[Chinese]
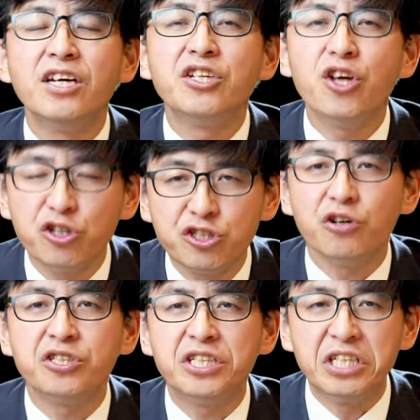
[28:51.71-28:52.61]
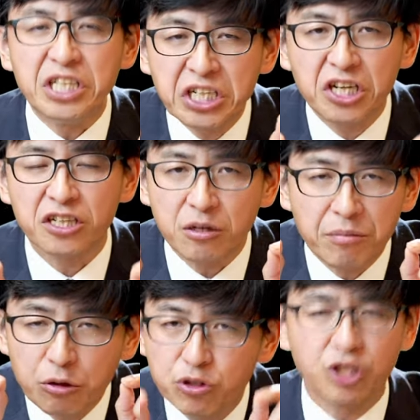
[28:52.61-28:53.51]
你要小心，你可能
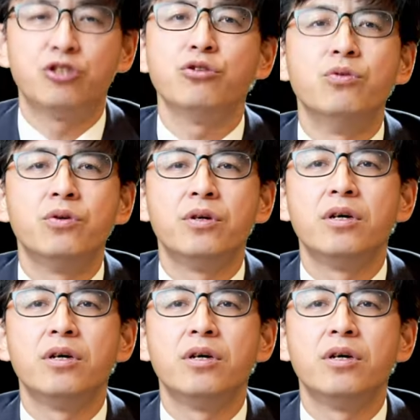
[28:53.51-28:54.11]
没有得救，